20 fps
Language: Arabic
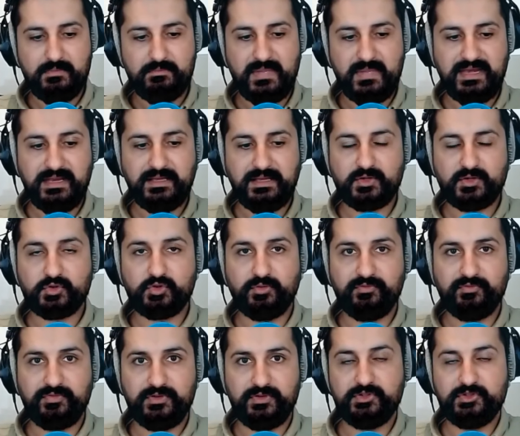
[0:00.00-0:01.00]
من
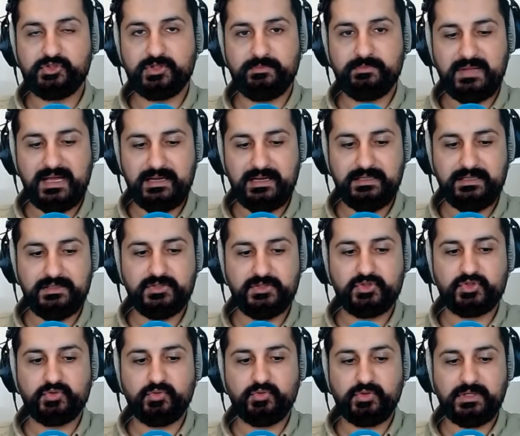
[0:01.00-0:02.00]
يقطن في شمالي
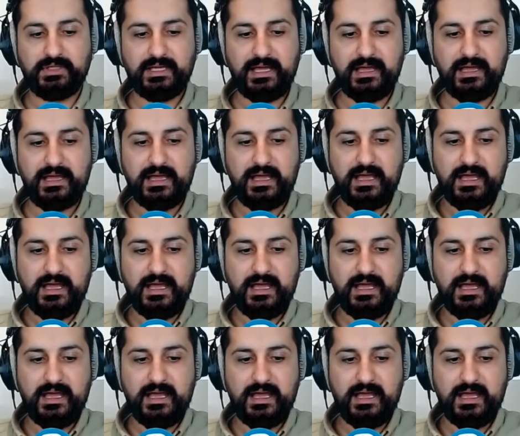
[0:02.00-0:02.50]
سوريا